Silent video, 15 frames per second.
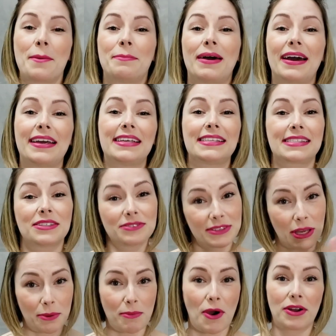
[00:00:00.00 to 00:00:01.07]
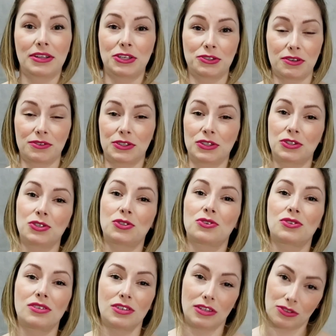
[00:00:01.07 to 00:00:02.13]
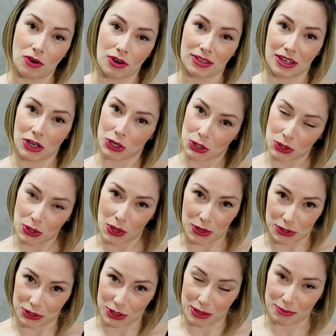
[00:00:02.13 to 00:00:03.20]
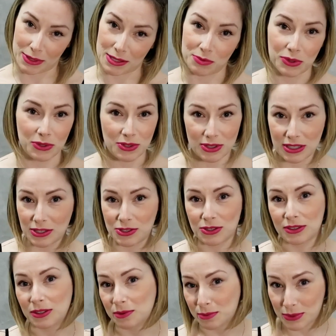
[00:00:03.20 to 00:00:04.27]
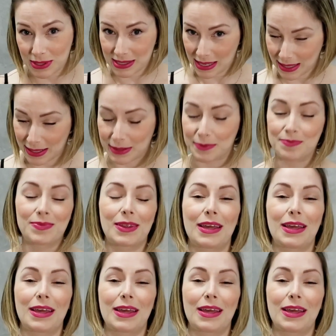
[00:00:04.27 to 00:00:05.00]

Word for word: Mas não tem uma ordem de favoritos, eu estou seguindo a ordem cronológica mesmo que eu selecionei no meu Instagram.